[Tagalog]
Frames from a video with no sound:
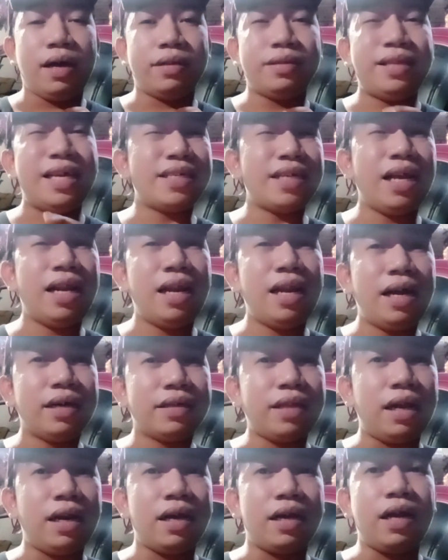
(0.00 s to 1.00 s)
dasal
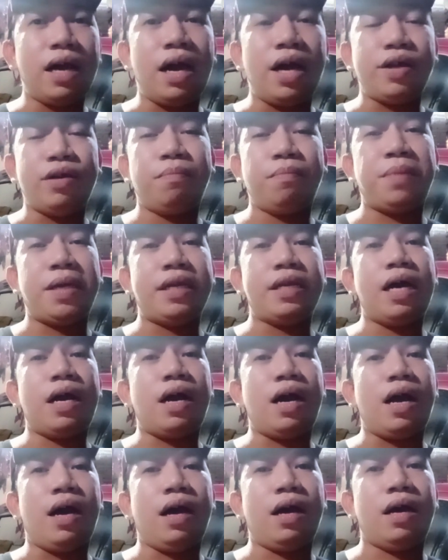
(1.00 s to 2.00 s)
lang talaga yung
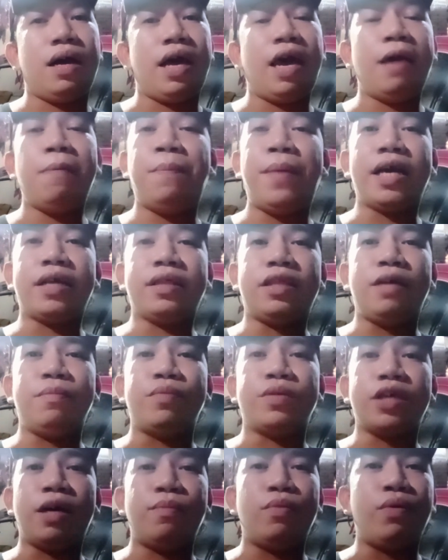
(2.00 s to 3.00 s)

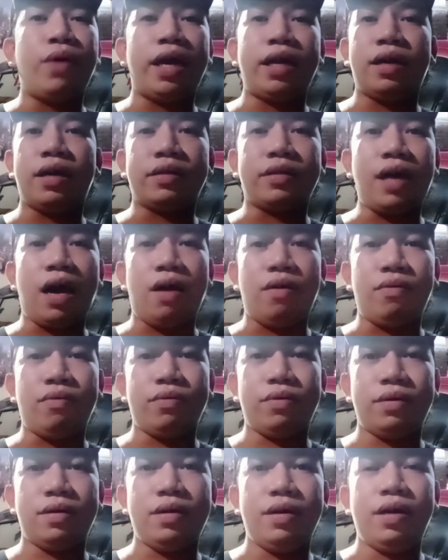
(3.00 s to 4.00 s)
pinaka-effective sa buhay ng tao.
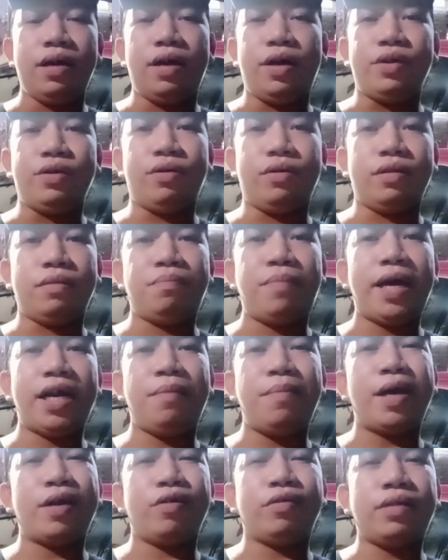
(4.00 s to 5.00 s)
Yun,
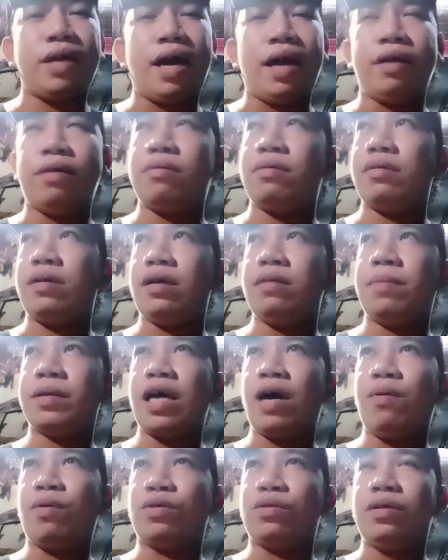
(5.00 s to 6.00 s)
para meron tayong, ang
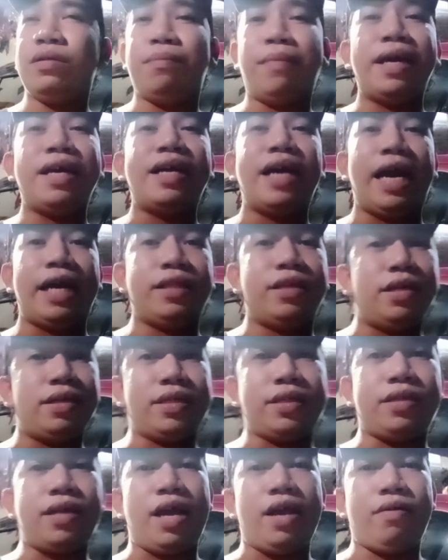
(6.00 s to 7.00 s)
ba tawag doon, may
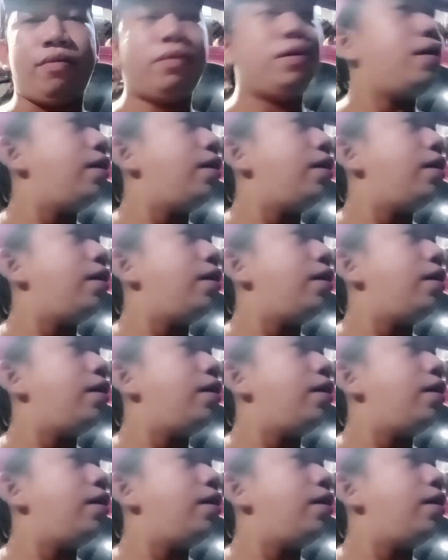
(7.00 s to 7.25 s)
guidance tayo.